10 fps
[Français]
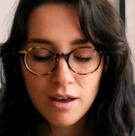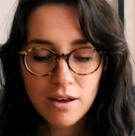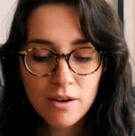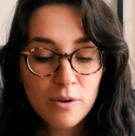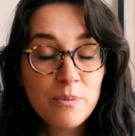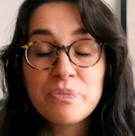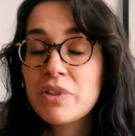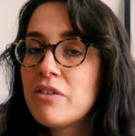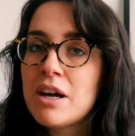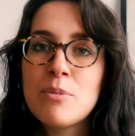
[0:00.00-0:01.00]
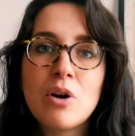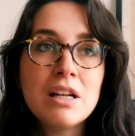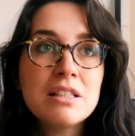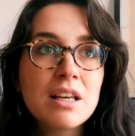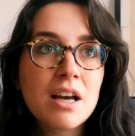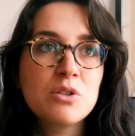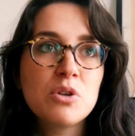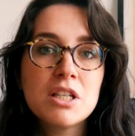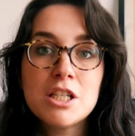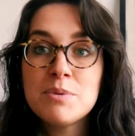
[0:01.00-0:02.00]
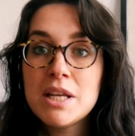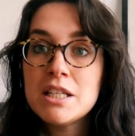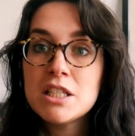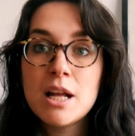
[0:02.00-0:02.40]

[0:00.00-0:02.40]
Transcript: Euh, vraiment, la littérature égyptienne,